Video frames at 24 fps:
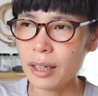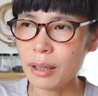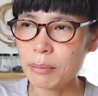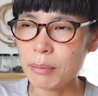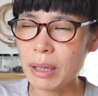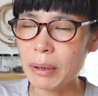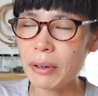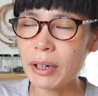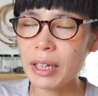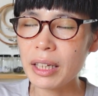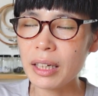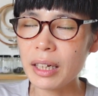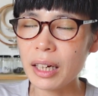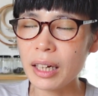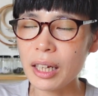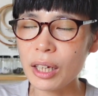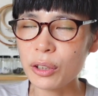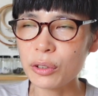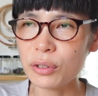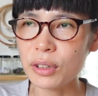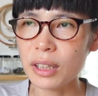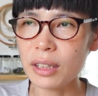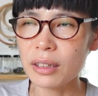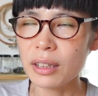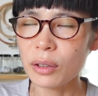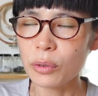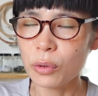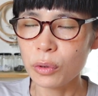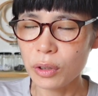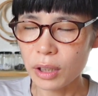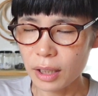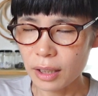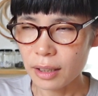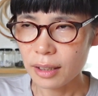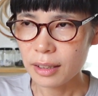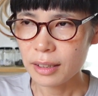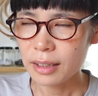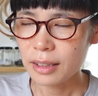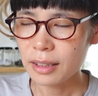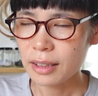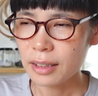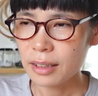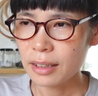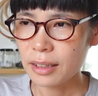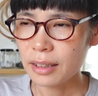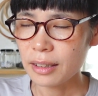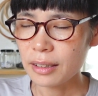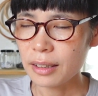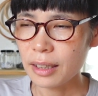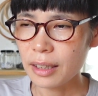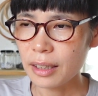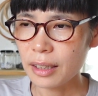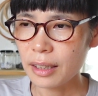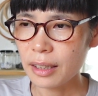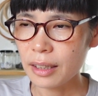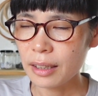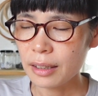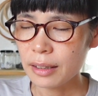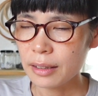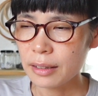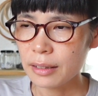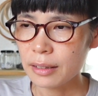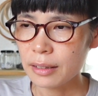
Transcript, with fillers: 周りが早くなったのかで